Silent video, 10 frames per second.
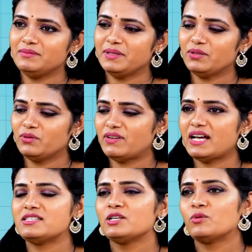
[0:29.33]
మేము
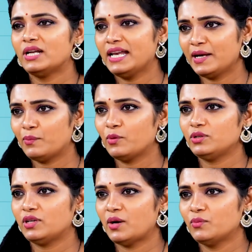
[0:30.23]
ఫాస్టింగ్
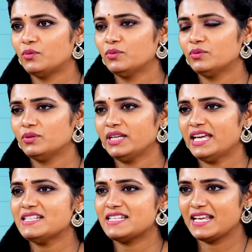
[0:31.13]
ఉండలేకపోతున్నాము
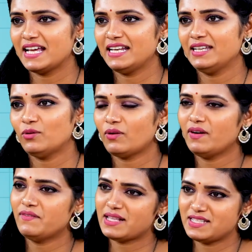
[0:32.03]
ఏం చేయాలి
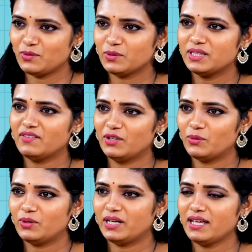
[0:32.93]
ఒకవేళ ఫాస్టింగ్ ఉందాం
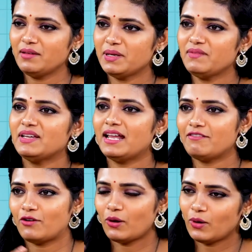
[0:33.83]
అనుకుంటే మేము ఎలా
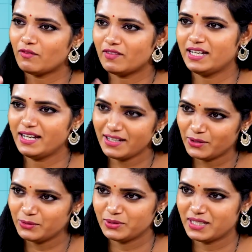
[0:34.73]
ఫాలో అవ్వాలి అని
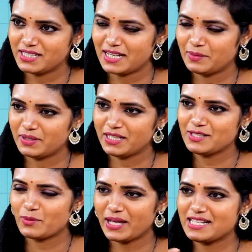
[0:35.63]
అడుగుతున్నారు చాలామంది
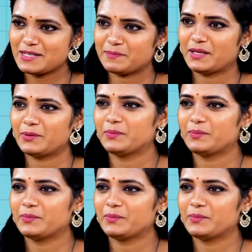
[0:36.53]
సో ఏం చెప్తారు